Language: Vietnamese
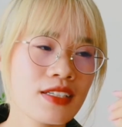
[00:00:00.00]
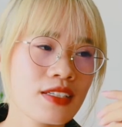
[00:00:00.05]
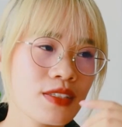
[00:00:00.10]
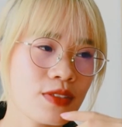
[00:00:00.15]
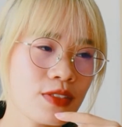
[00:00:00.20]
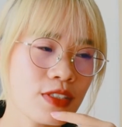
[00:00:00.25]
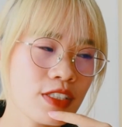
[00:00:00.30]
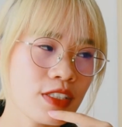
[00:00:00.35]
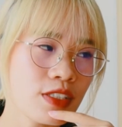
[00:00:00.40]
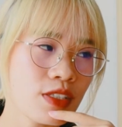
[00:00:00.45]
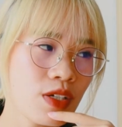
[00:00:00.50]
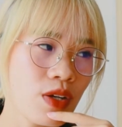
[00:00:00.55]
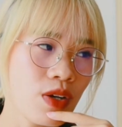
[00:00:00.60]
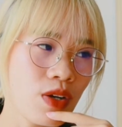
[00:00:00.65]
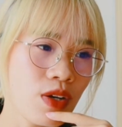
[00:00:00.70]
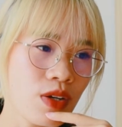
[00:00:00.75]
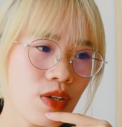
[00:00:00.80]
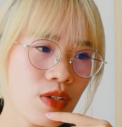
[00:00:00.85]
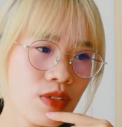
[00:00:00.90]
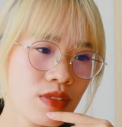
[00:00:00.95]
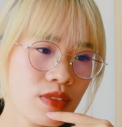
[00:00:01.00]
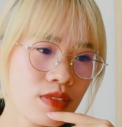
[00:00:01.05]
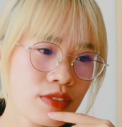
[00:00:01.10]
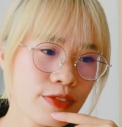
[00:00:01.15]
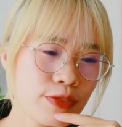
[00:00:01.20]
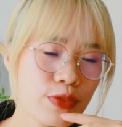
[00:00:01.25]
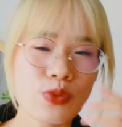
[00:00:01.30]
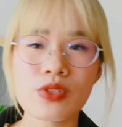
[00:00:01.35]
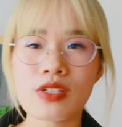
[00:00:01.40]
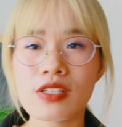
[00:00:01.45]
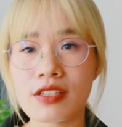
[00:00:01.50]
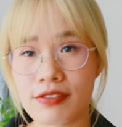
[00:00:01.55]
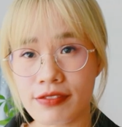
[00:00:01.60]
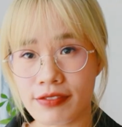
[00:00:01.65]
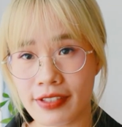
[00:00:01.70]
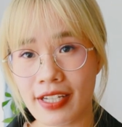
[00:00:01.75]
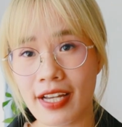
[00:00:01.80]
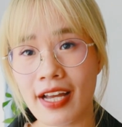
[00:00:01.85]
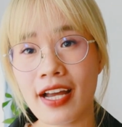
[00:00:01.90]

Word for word: nó chỉ có phù hợp với